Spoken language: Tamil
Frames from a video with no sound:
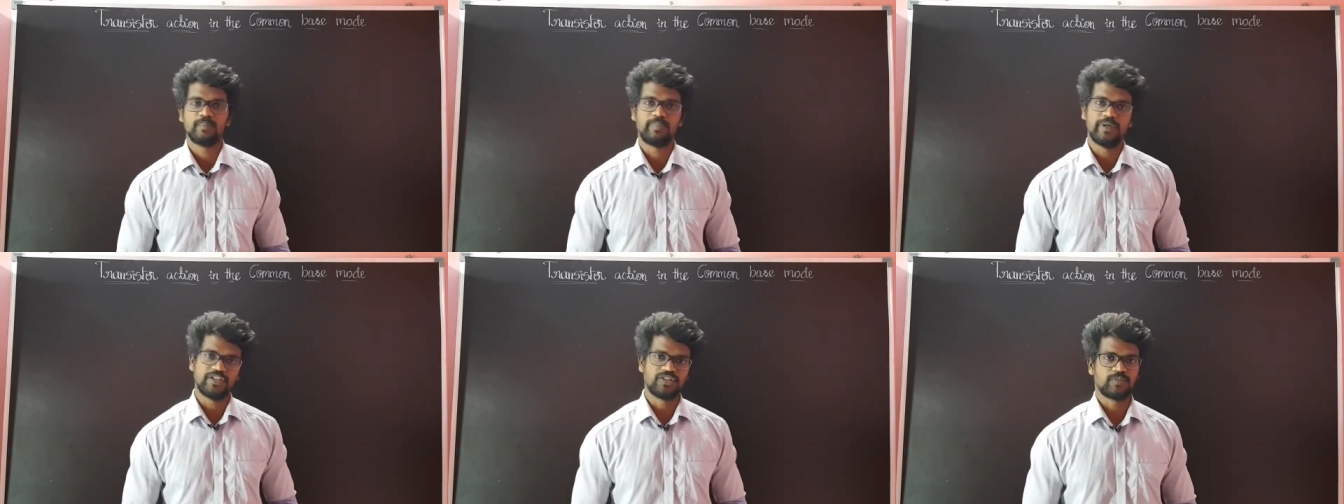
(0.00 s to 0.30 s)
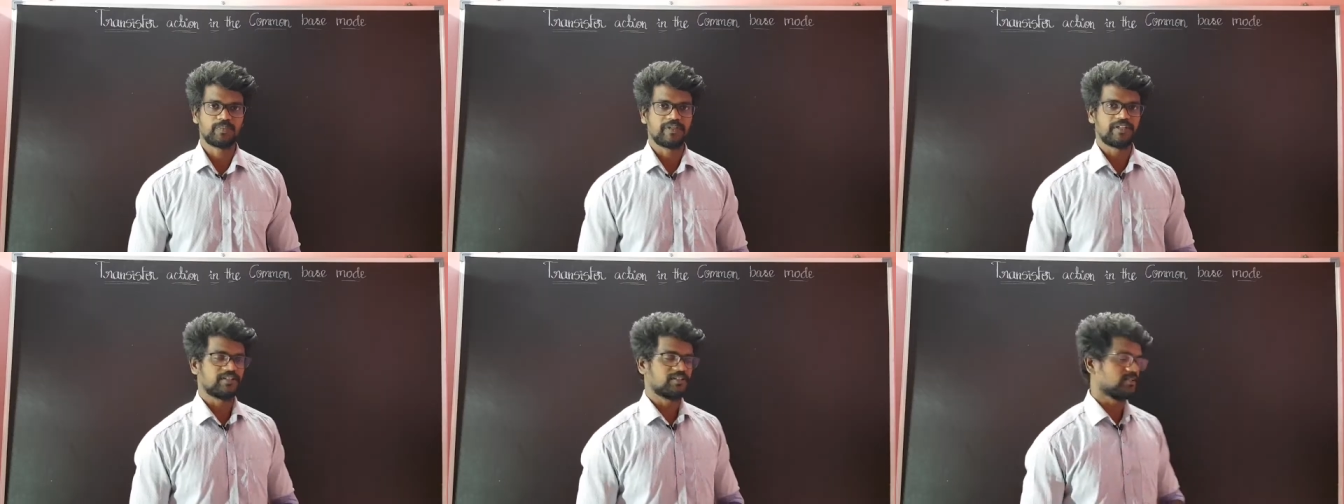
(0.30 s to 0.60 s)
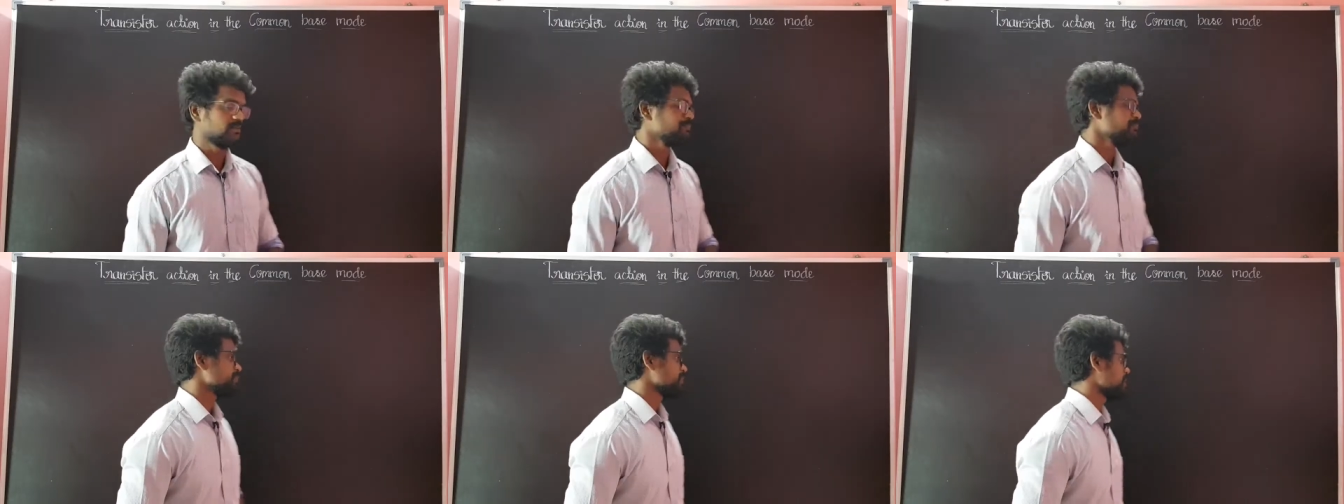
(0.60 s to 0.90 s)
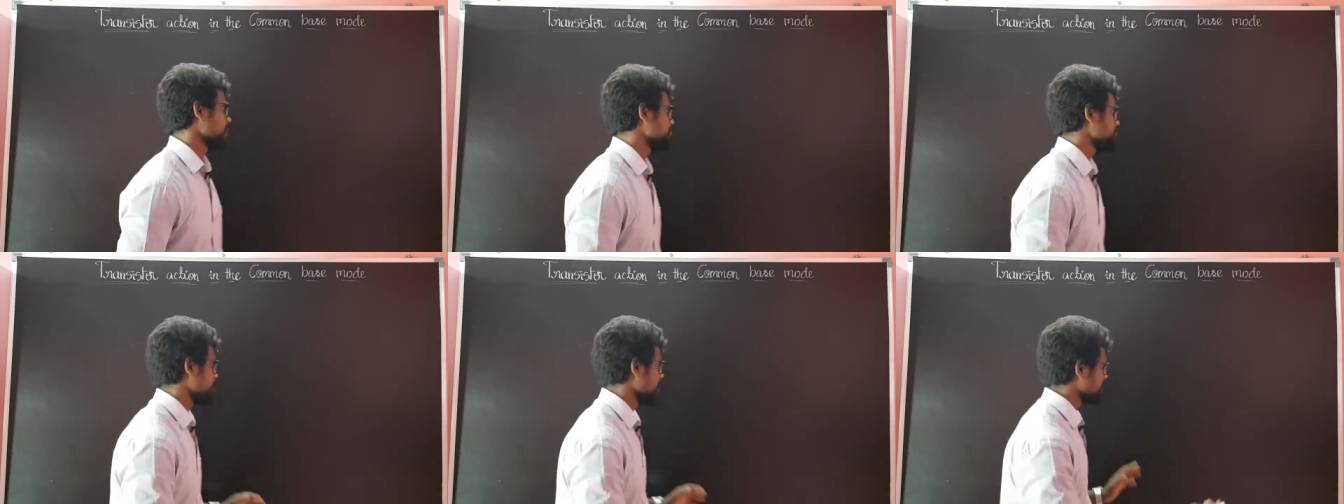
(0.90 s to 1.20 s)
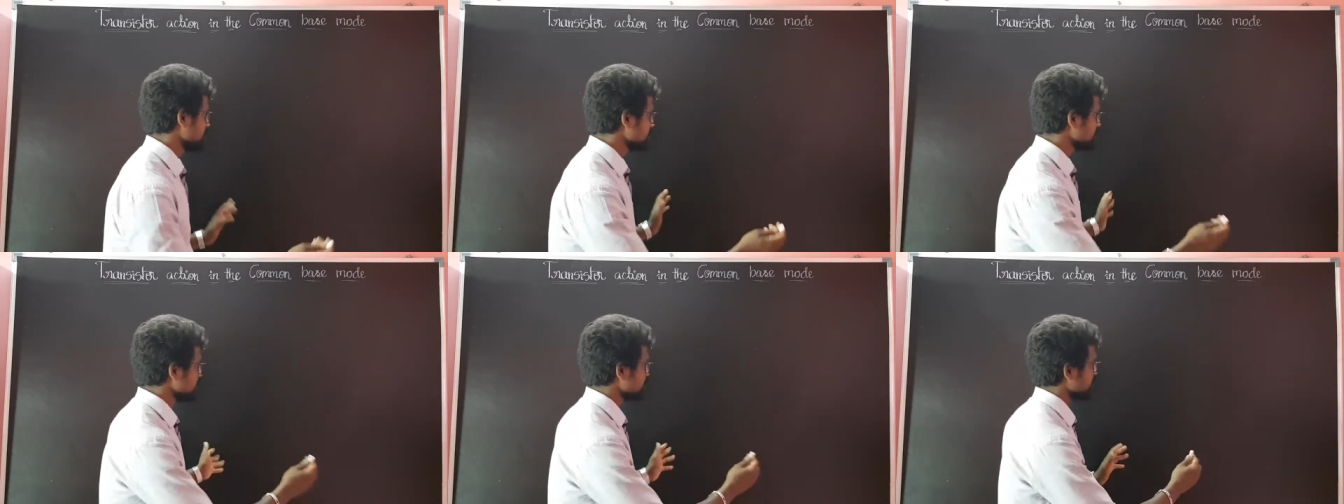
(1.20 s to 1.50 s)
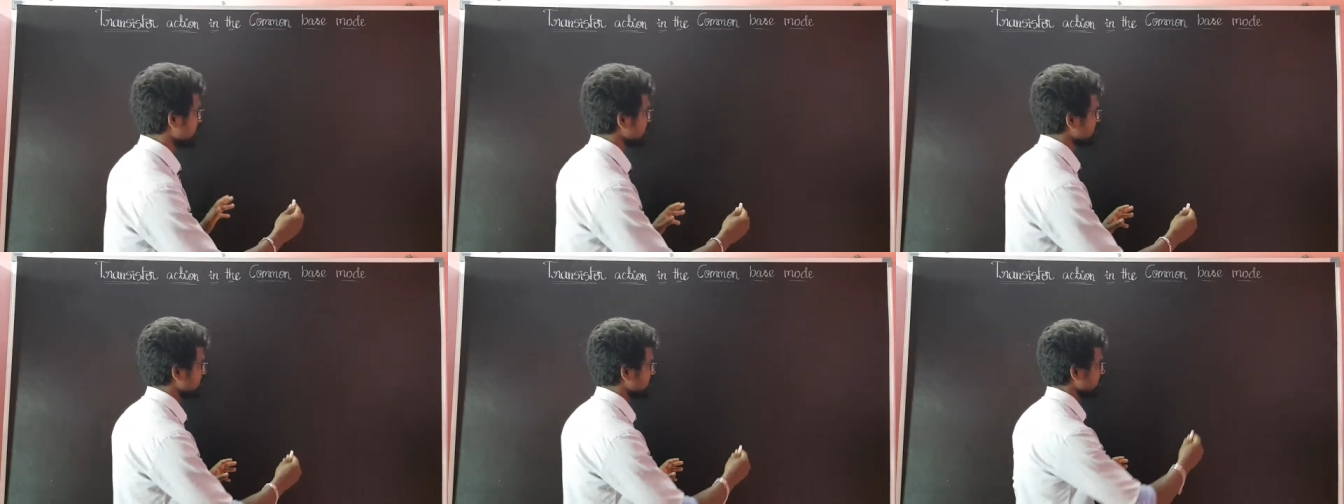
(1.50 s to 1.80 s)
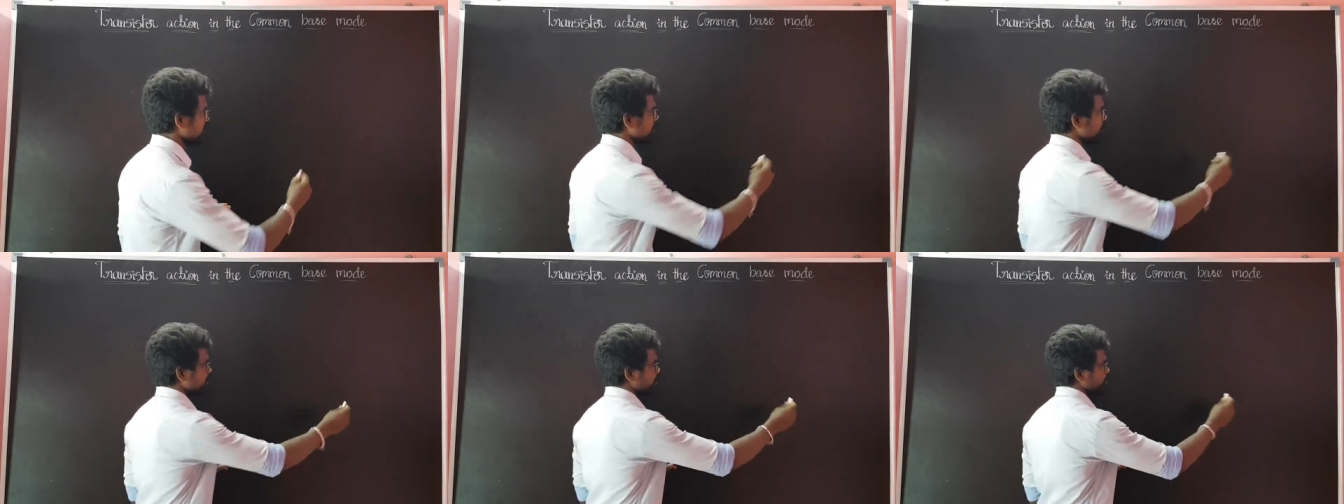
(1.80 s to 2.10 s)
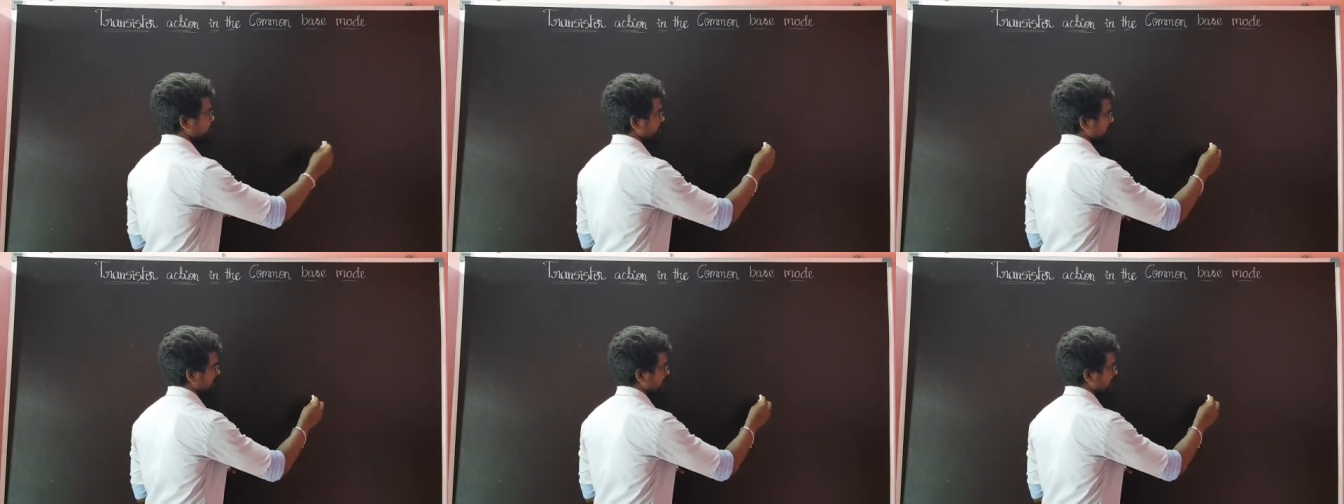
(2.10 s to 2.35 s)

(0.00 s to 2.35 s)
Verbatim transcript: பேஸ் பண்ணி தான் அப்போ அந்த மாதிரி ஒரு